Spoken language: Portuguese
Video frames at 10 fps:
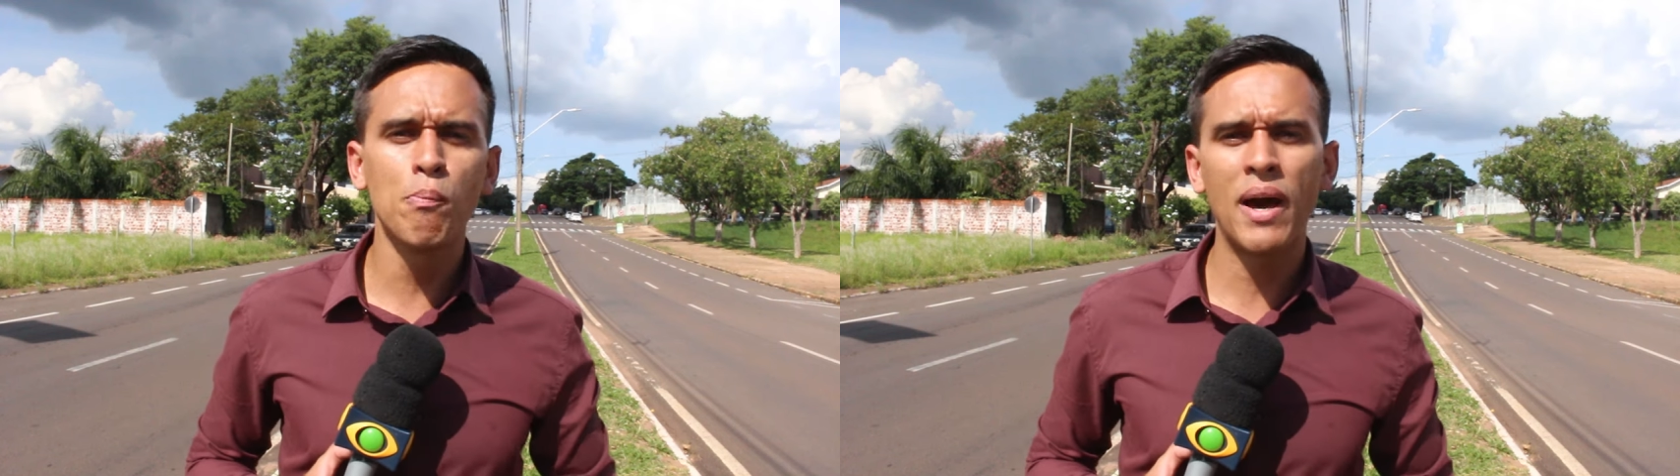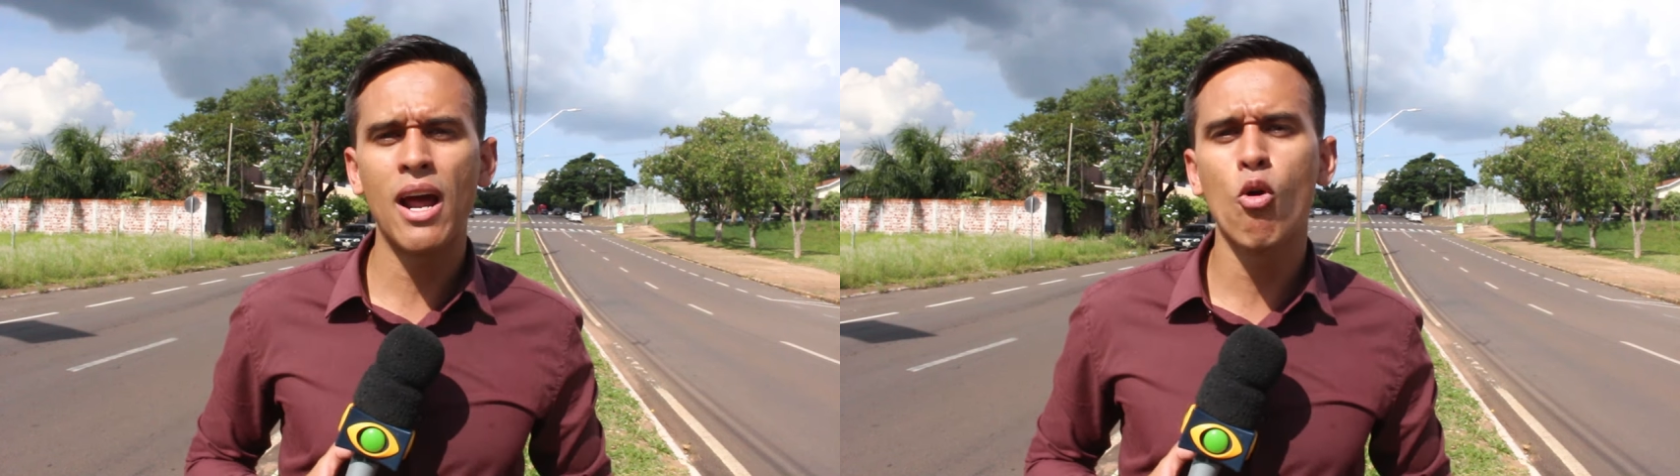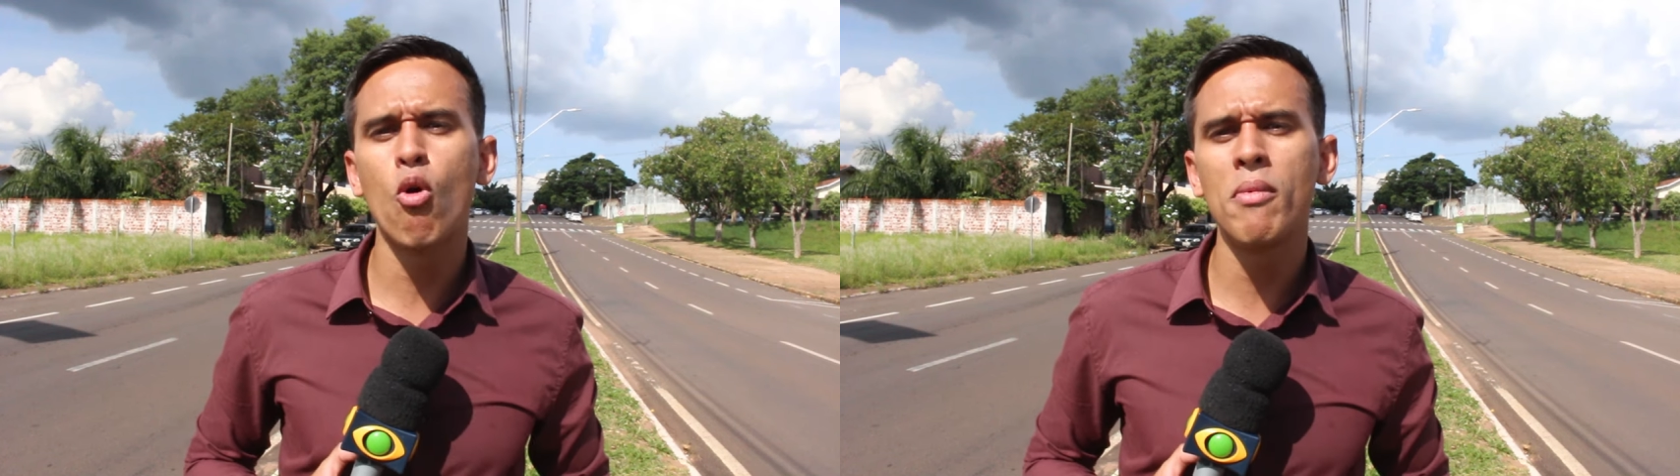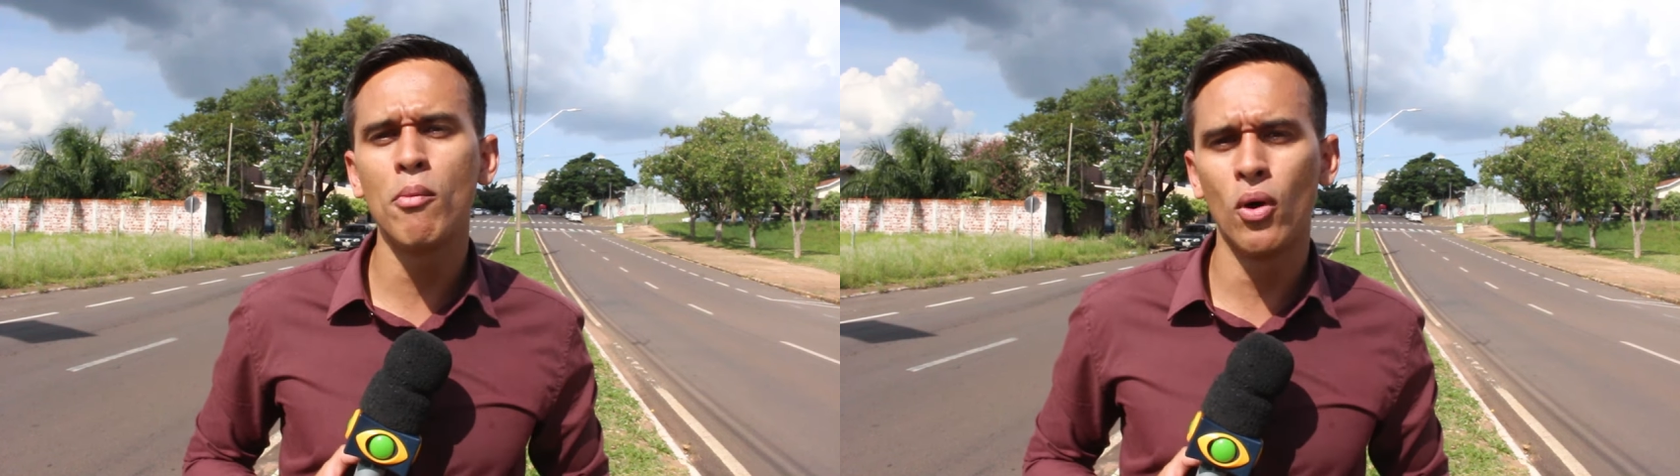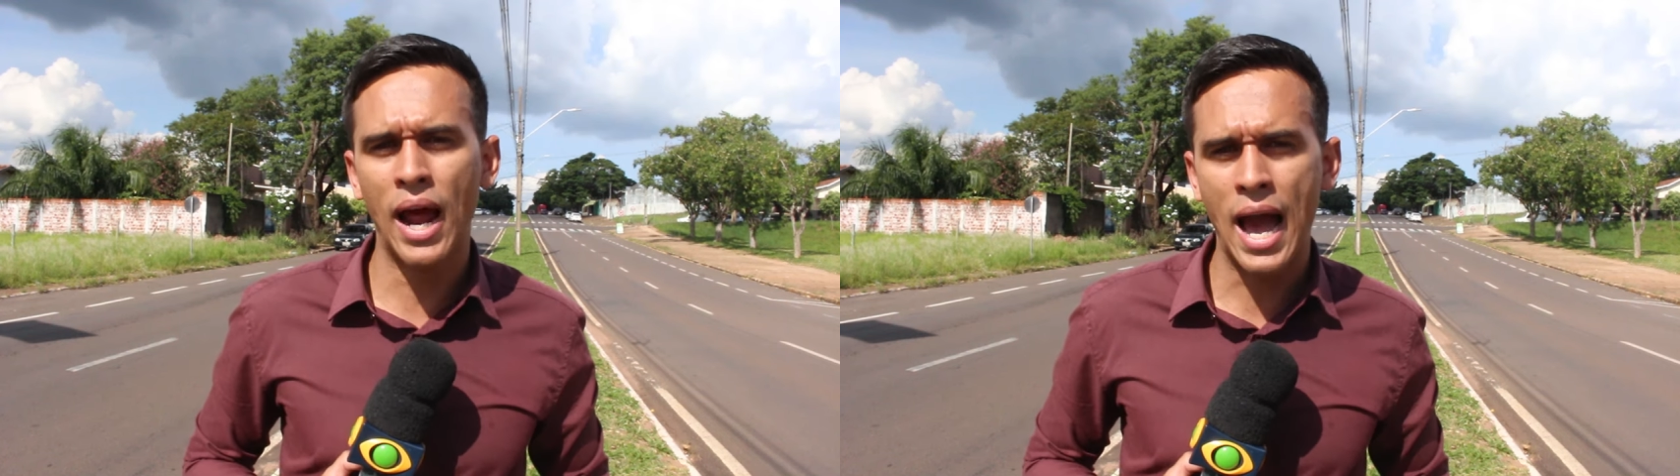para
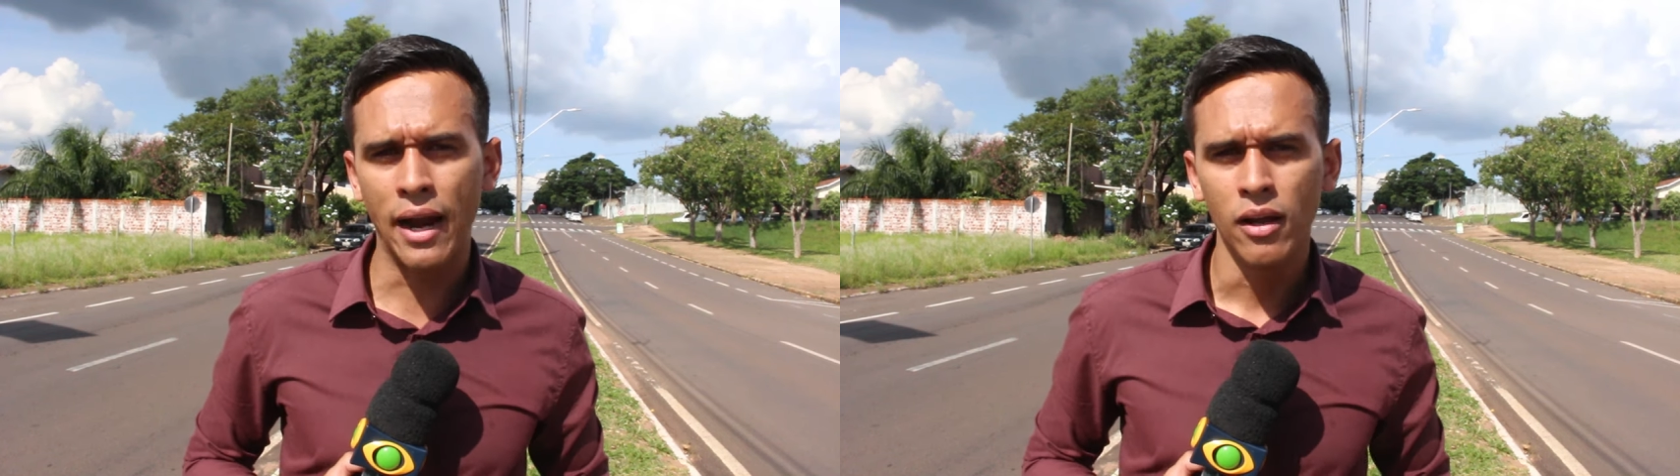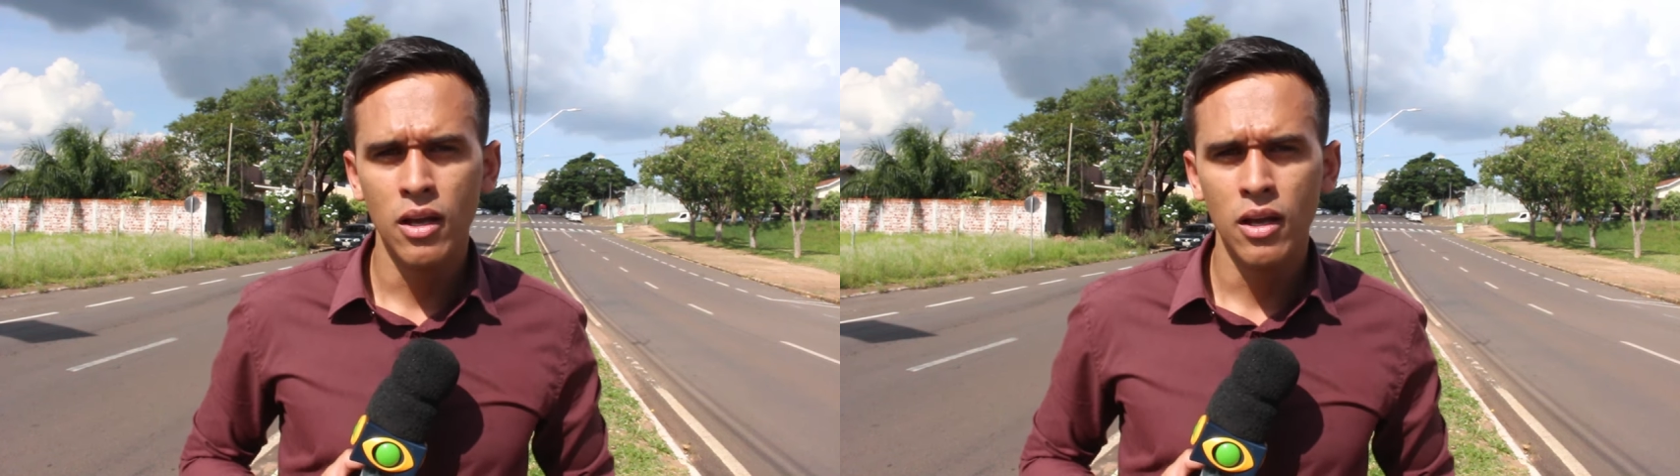comemorar.